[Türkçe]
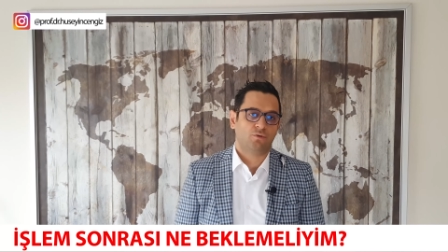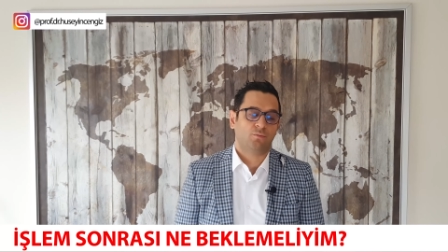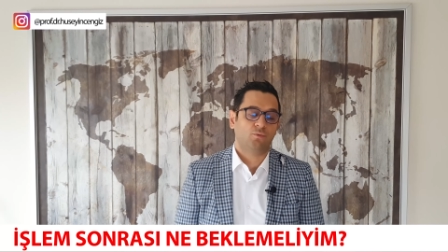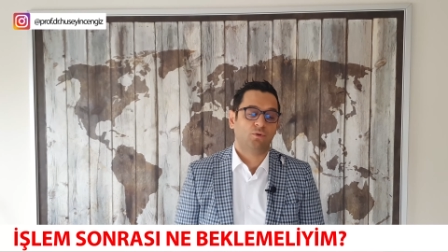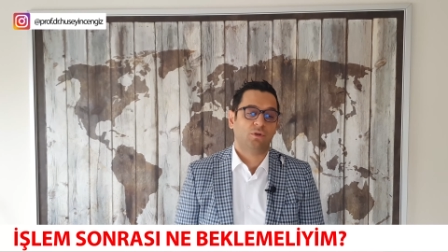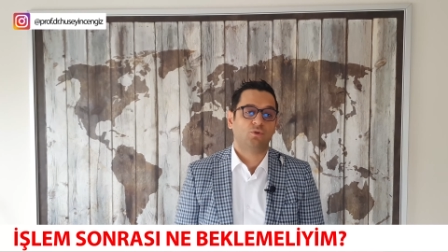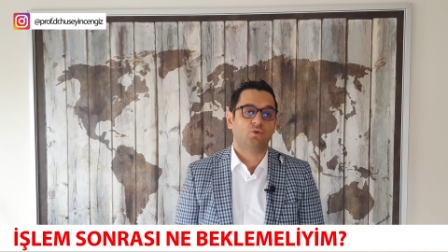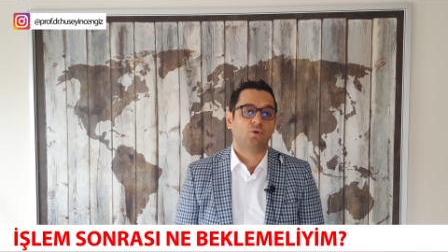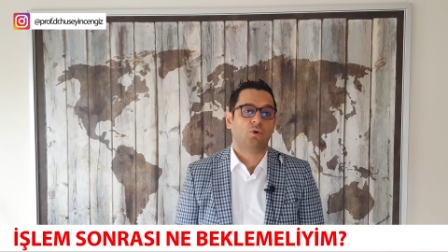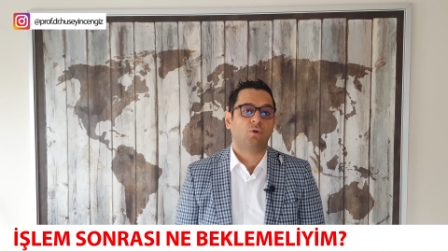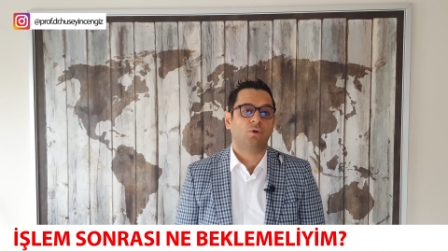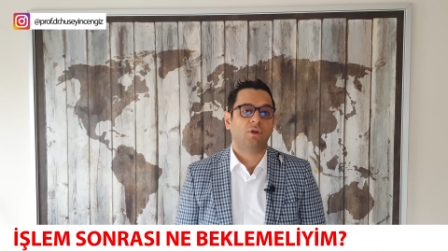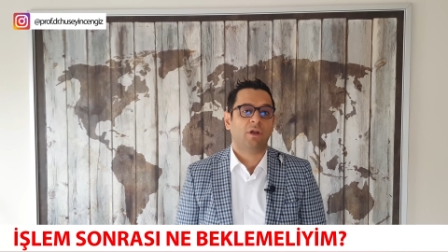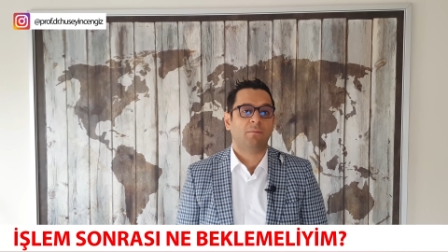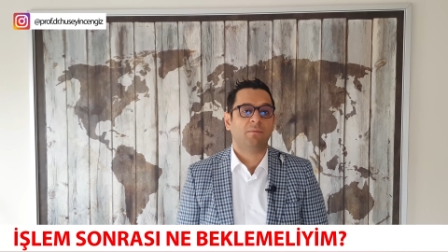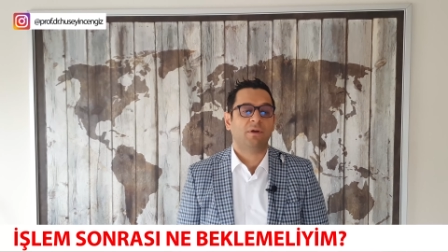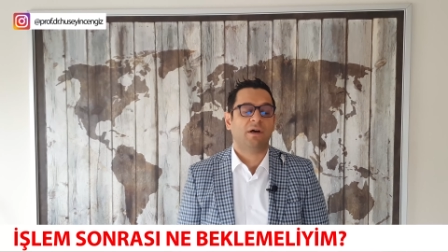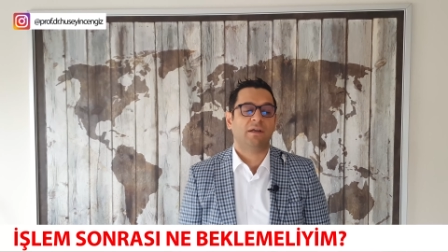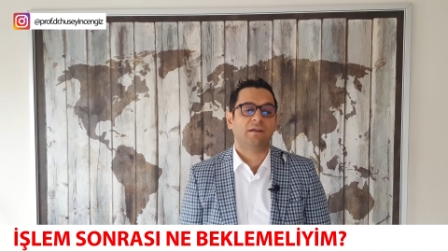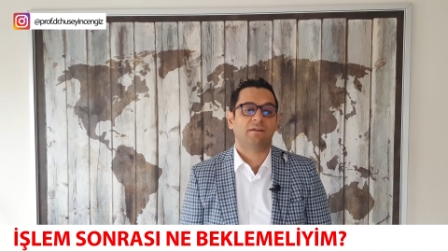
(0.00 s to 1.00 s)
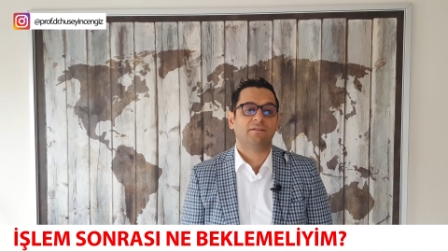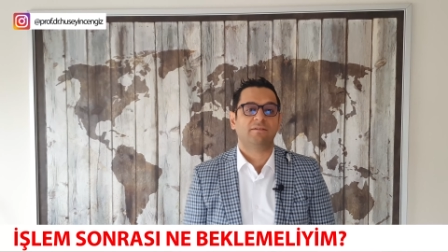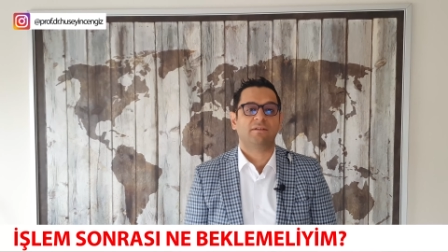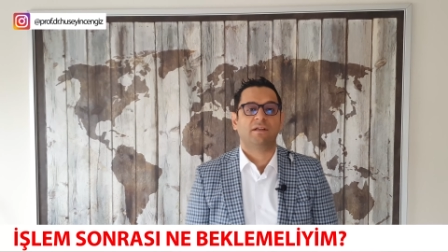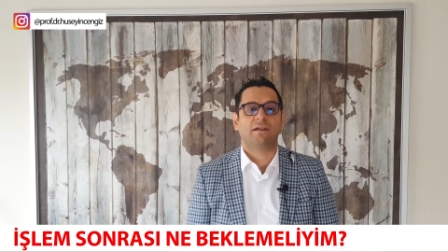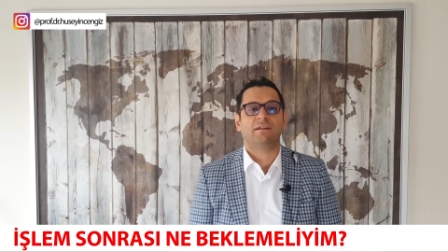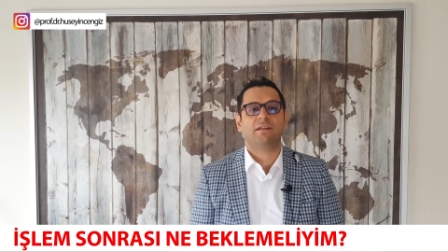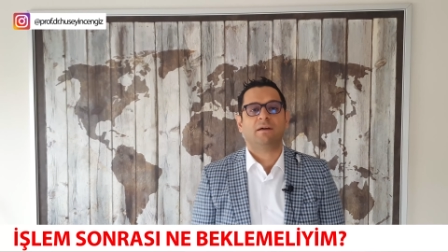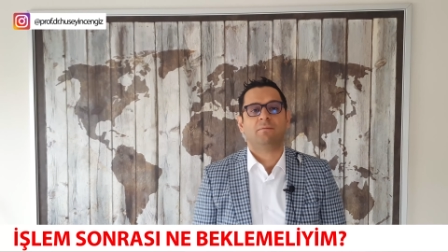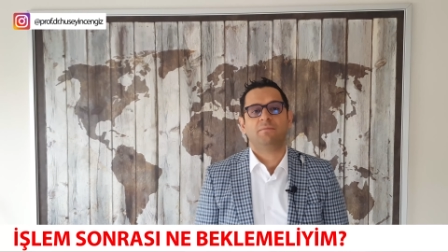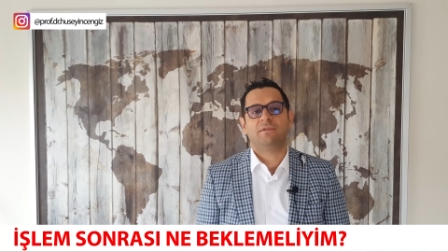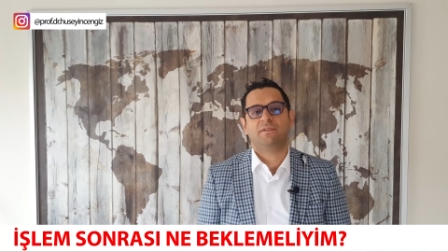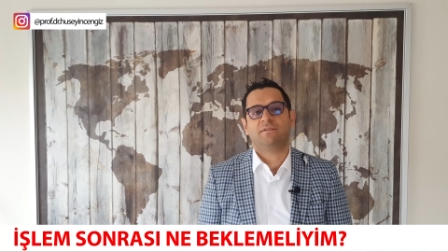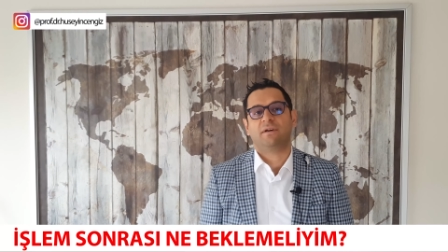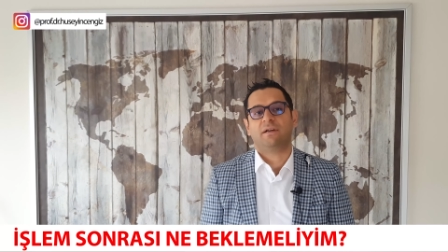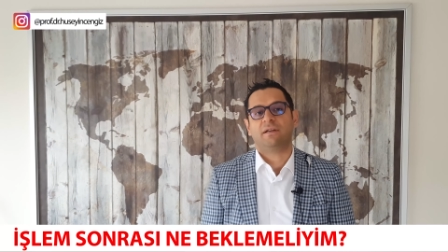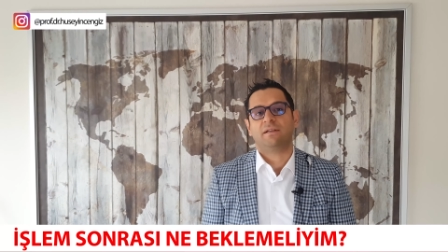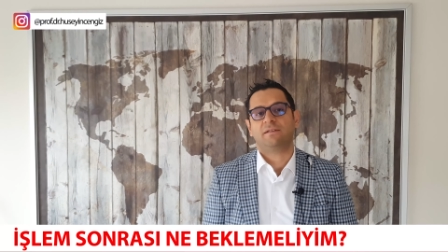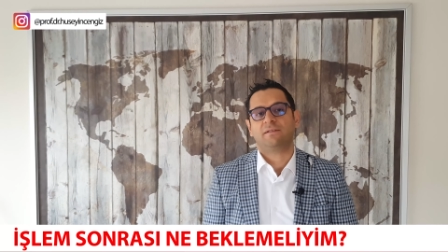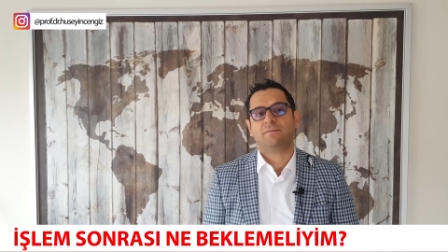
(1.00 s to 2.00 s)
Bu da çok önemli ayrıntılardan bir
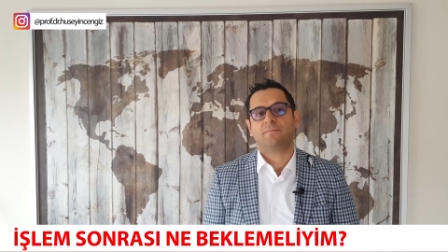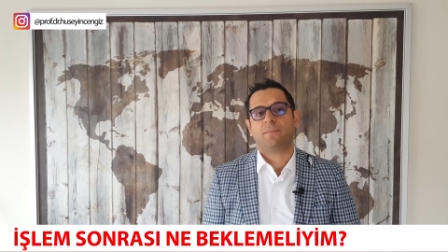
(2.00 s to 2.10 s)
tanesi.